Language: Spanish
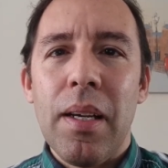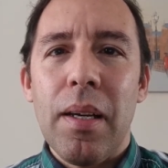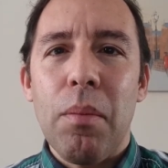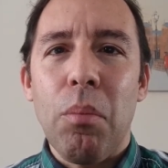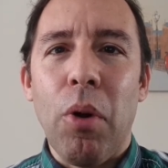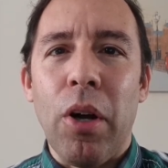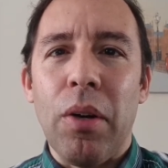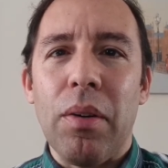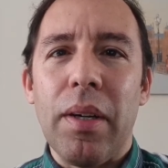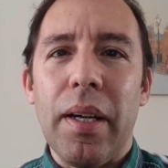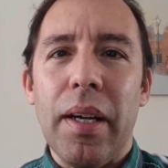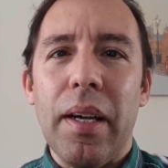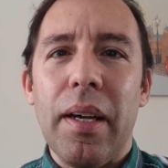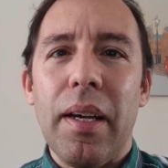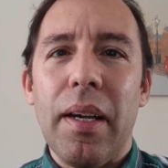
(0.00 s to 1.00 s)
Bueno,
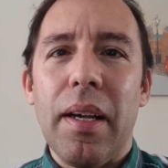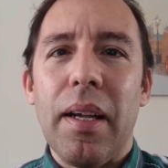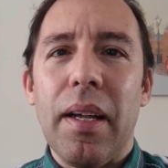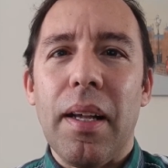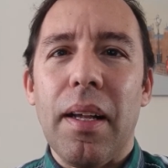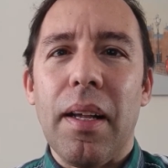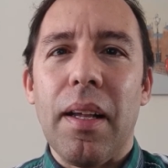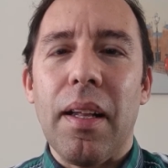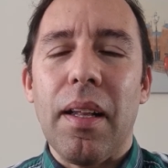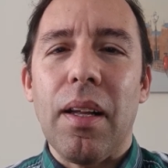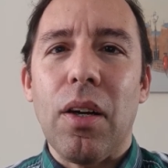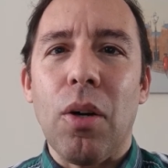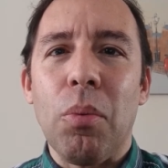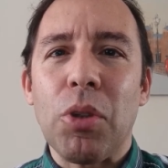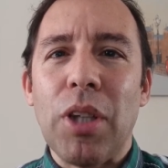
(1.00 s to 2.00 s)
eh,
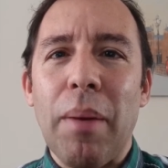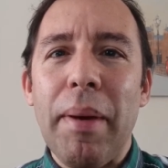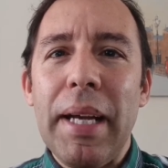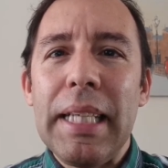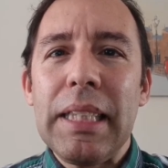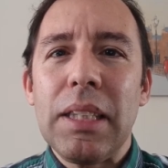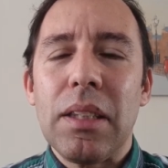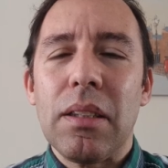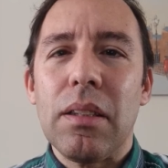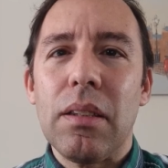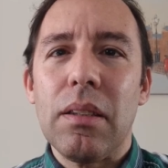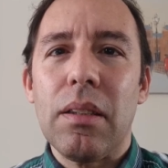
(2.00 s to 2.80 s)
como sabéis,